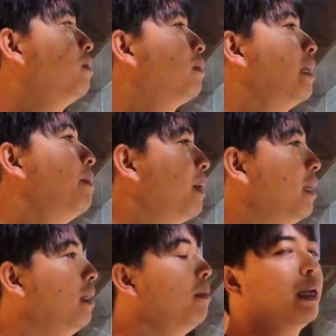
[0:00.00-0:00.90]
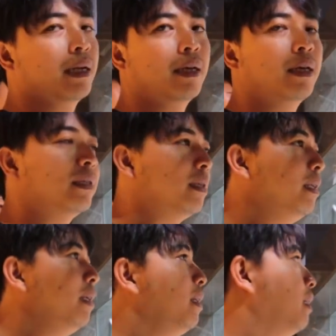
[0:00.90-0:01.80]
itu kenapa kita balik lagi ke
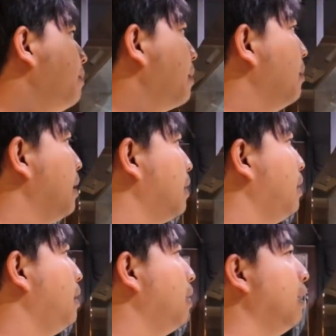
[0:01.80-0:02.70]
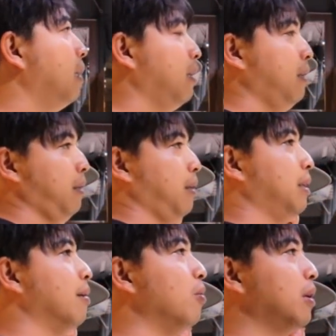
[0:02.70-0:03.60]
sini, kita perbaiki
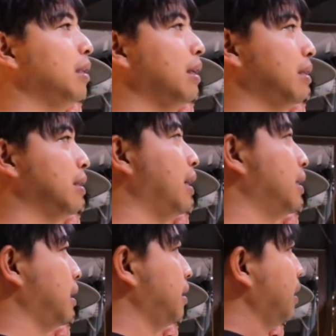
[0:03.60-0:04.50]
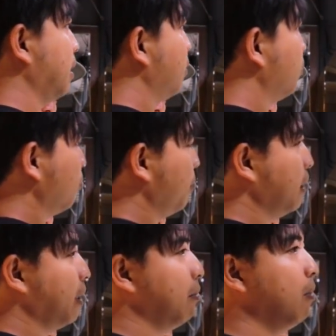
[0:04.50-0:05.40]
yang mungkin dari segi estetika
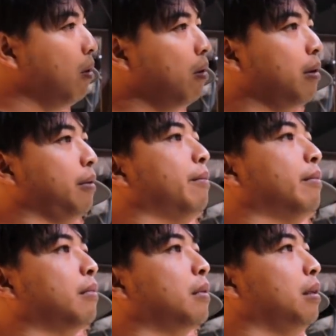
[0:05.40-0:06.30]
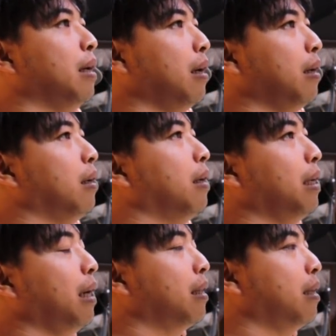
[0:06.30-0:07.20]
nutupin tembok yang
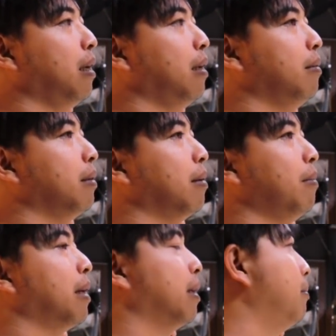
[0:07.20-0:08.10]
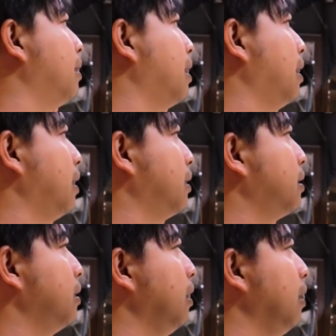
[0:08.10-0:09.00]
kelihatan kemarin
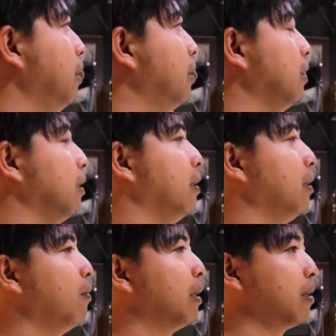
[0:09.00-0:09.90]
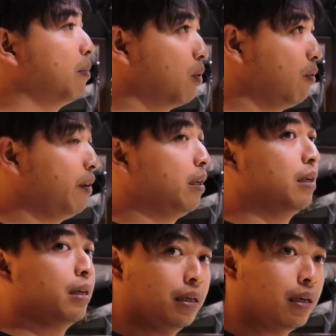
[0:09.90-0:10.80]
bekas uh, tambah-tambahan
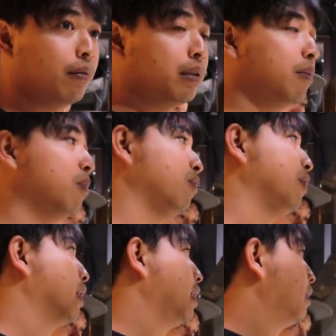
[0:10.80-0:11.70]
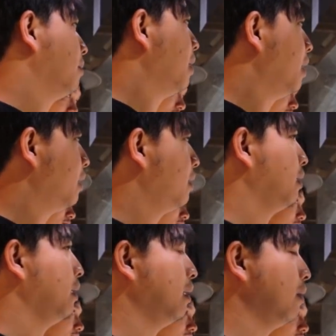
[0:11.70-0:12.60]
ya waterproofnya kelihatan banget
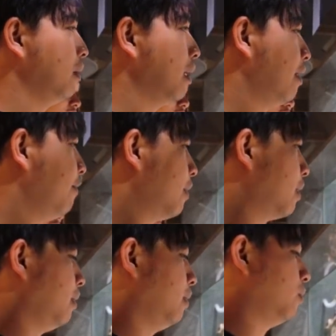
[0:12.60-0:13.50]
kita udah cover